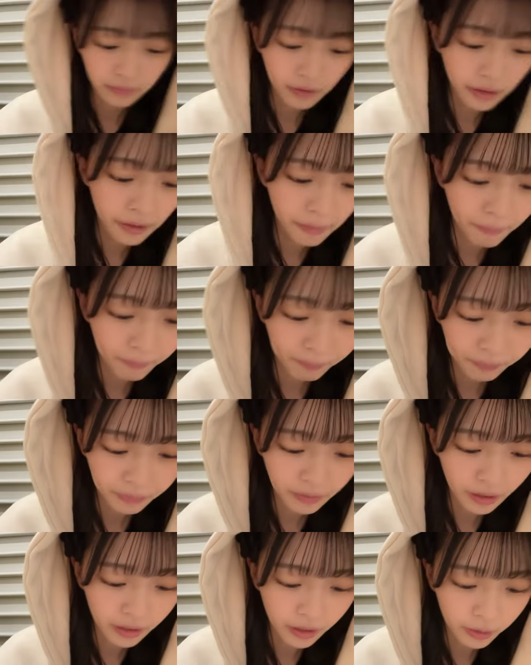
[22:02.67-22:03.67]
に
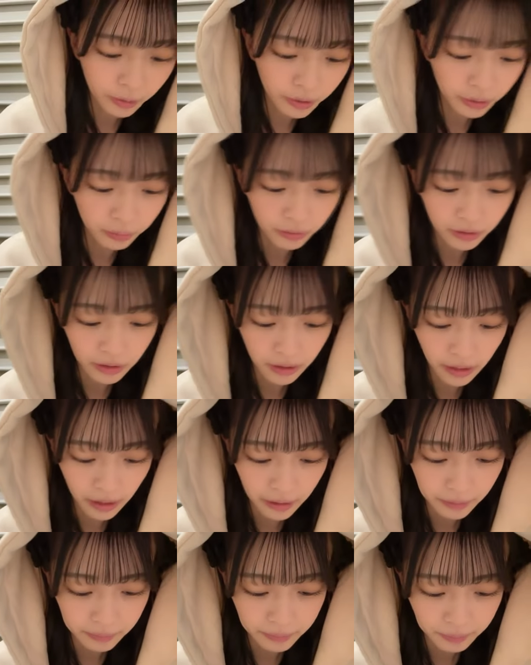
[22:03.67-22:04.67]
あげようって思ってて